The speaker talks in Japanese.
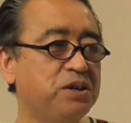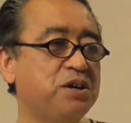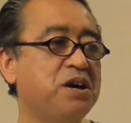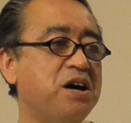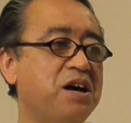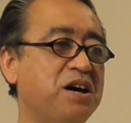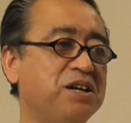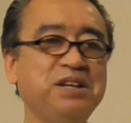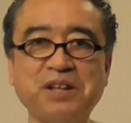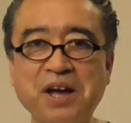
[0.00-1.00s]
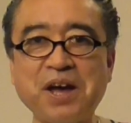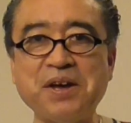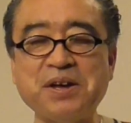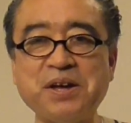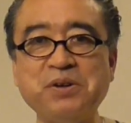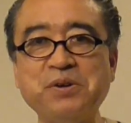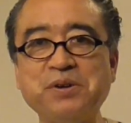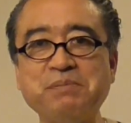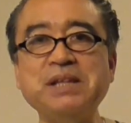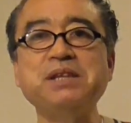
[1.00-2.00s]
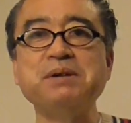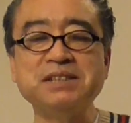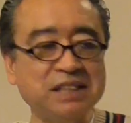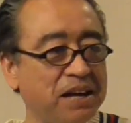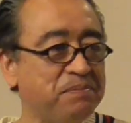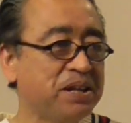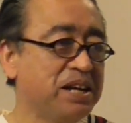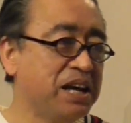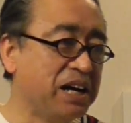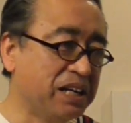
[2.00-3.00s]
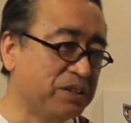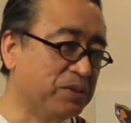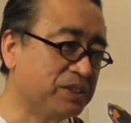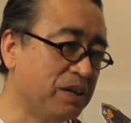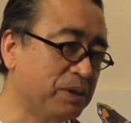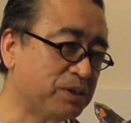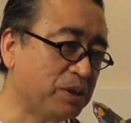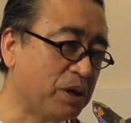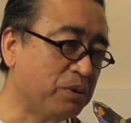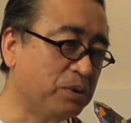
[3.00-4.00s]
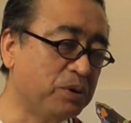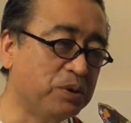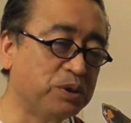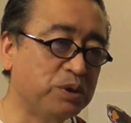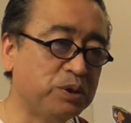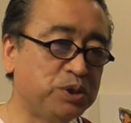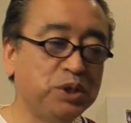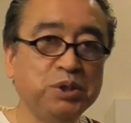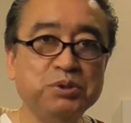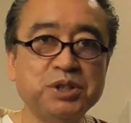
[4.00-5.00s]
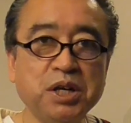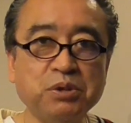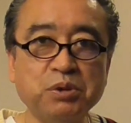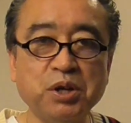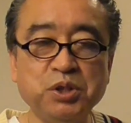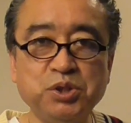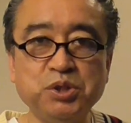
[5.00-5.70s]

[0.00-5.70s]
いやいいねあの待ってますねありがとうございますあの新入社員の研